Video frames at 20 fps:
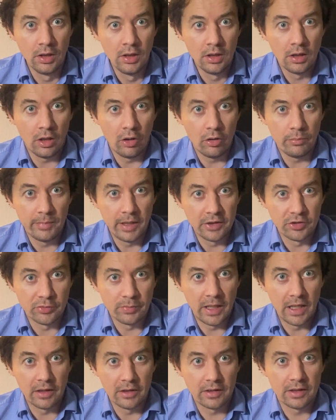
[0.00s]
Auch mein
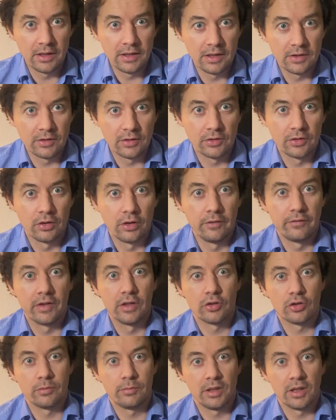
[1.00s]
Schwager, den ich sonst häufiger
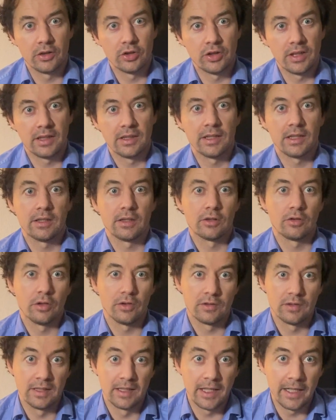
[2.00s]
schon mal geschickt hatte,
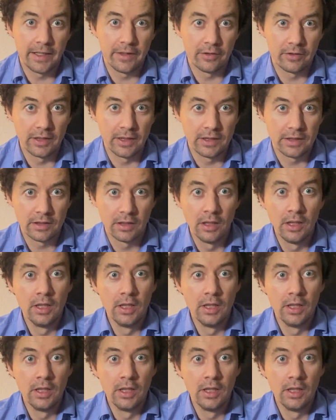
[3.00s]
konnte leider nicht.